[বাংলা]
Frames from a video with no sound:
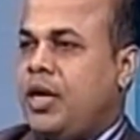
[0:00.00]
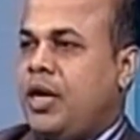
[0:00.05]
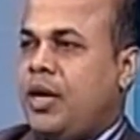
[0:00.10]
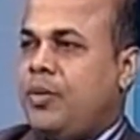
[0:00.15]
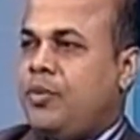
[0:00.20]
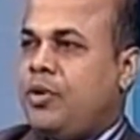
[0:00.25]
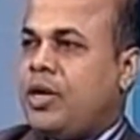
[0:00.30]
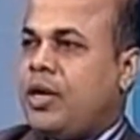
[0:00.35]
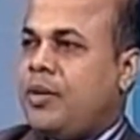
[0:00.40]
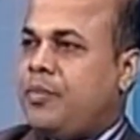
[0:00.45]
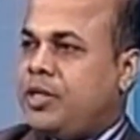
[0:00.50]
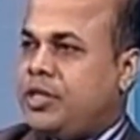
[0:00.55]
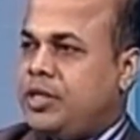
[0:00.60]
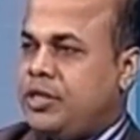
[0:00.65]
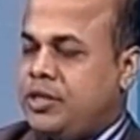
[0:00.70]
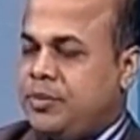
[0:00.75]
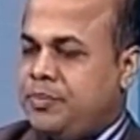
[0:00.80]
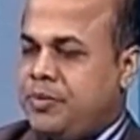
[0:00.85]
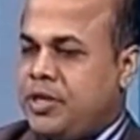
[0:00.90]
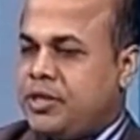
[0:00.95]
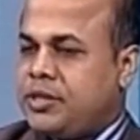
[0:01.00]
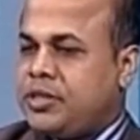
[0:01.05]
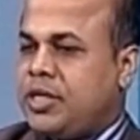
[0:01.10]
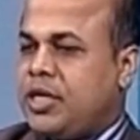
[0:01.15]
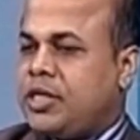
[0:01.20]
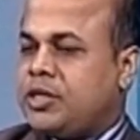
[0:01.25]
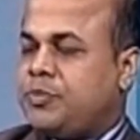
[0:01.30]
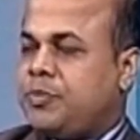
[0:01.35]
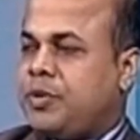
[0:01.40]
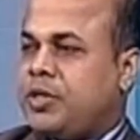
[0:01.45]
এবং আমাদের ডিপিআরসি
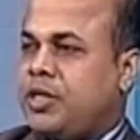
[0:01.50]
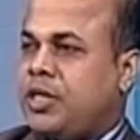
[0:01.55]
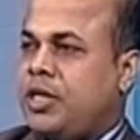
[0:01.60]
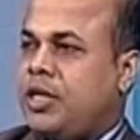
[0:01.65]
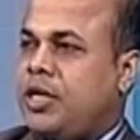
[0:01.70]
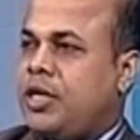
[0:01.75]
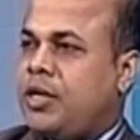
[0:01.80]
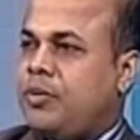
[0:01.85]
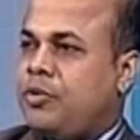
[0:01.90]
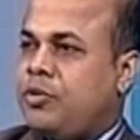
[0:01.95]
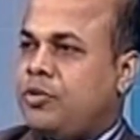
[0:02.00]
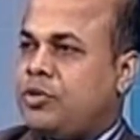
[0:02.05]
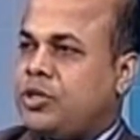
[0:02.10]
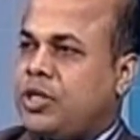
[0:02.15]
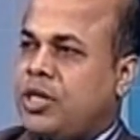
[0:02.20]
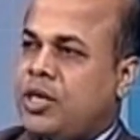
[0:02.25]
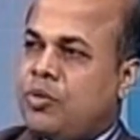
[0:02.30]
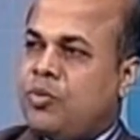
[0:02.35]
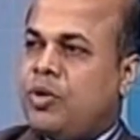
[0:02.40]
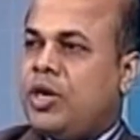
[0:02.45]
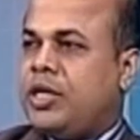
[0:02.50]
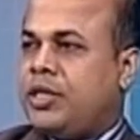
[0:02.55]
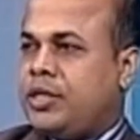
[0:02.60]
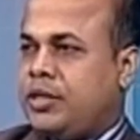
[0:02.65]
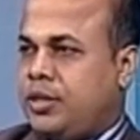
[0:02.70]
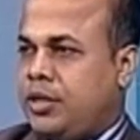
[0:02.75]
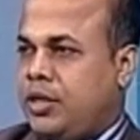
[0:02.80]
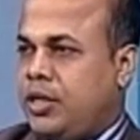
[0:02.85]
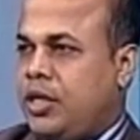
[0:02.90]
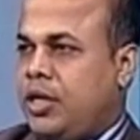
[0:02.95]
হাসপাতালে এবং সারা
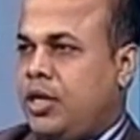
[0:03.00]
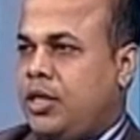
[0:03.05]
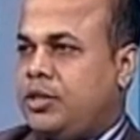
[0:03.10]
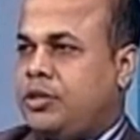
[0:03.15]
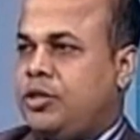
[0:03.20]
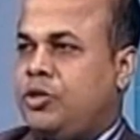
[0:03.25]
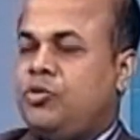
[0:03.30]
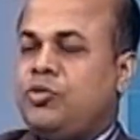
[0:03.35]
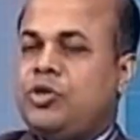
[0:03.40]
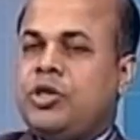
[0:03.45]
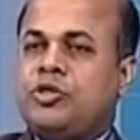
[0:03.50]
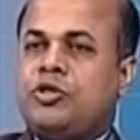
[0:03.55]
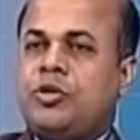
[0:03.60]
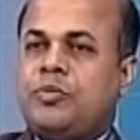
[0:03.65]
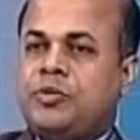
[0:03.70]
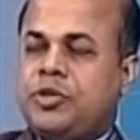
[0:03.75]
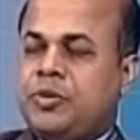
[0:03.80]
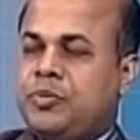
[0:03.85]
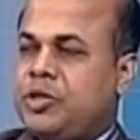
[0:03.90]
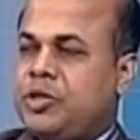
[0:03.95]
ওয়ার্ল্ডই যে রুগী সবচেয়ে